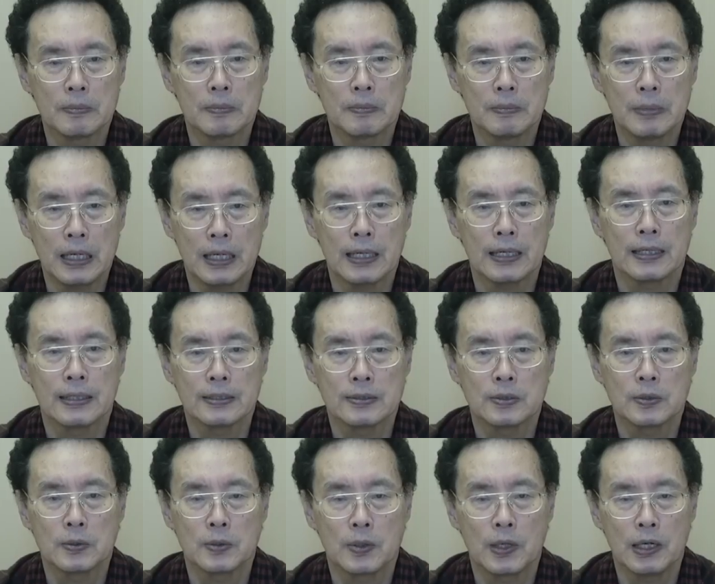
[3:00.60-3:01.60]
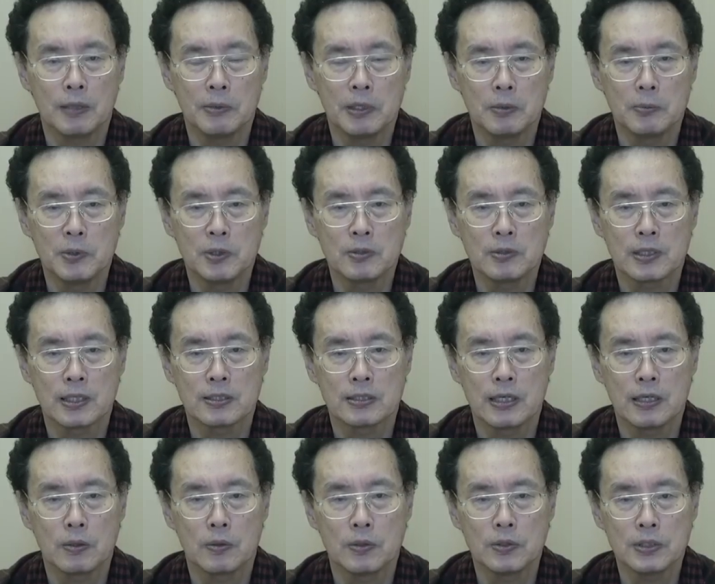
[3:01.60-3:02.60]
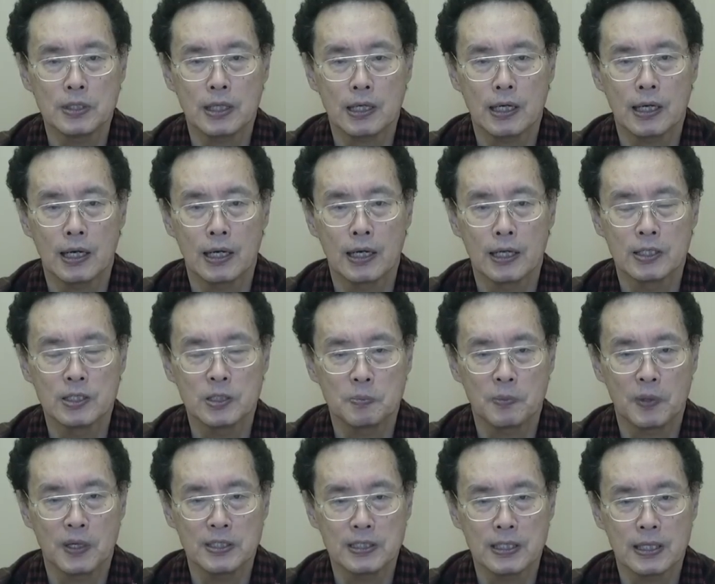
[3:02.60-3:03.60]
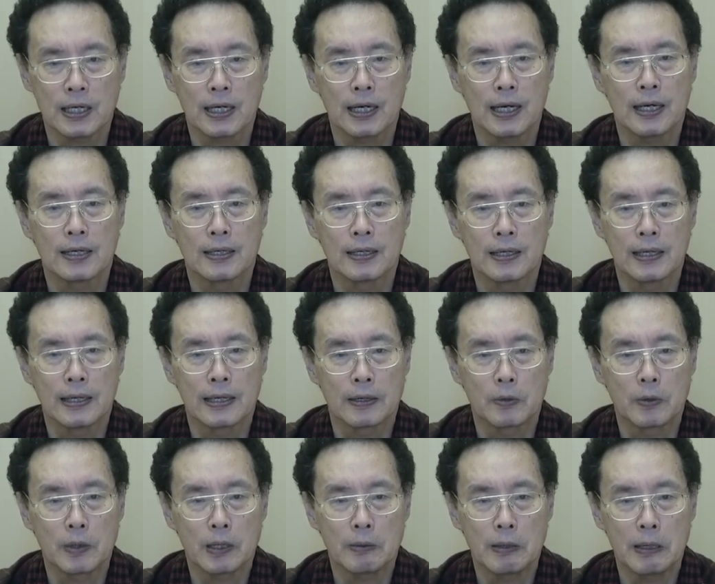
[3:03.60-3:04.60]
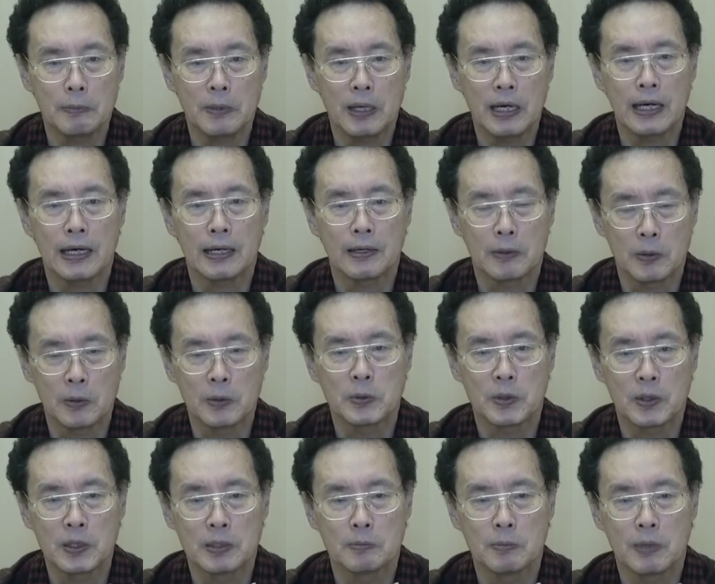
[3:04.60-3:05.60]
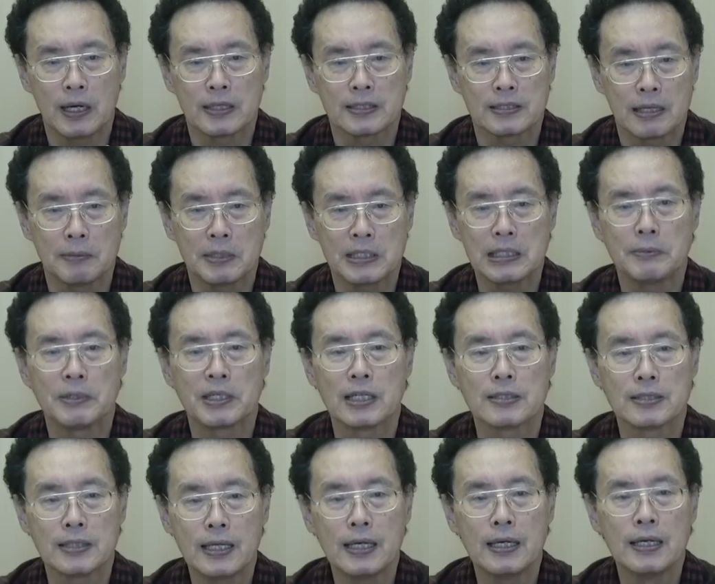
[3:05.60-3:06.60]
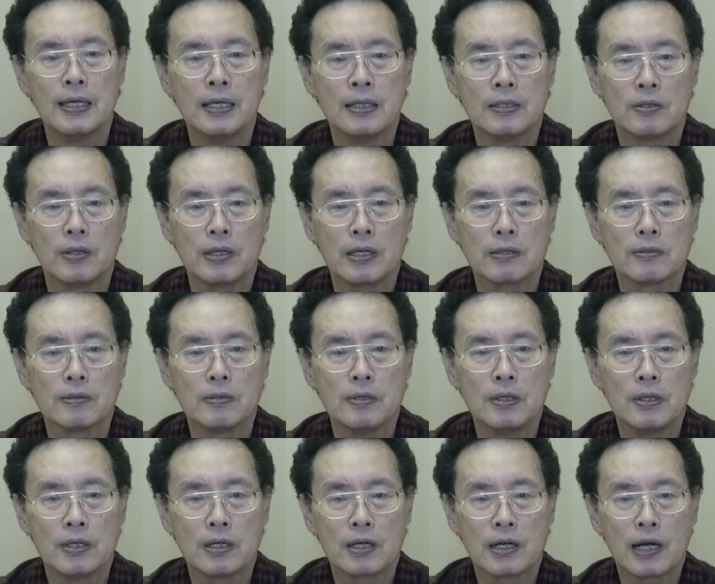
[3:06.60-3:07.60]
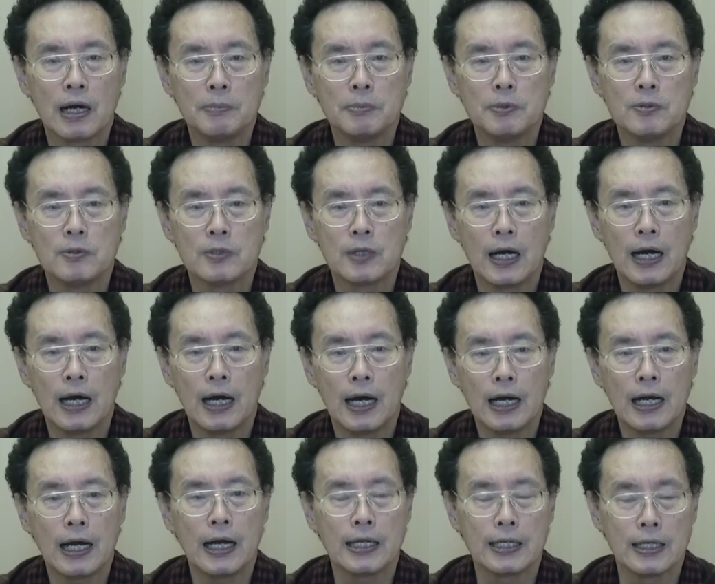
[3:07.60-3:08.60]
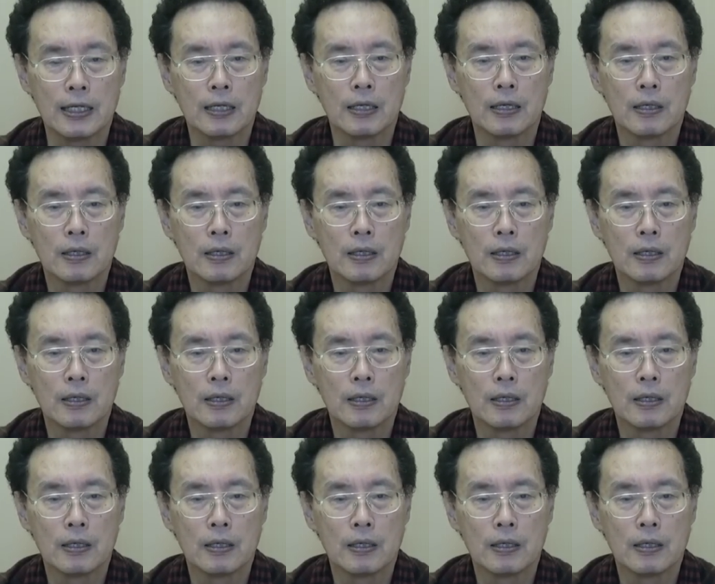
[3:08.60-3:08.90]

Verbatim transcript: まあそのアベノミクスが成功したか失敗したかこれはまあ本当にまあ様々ですねとにかく株が上がり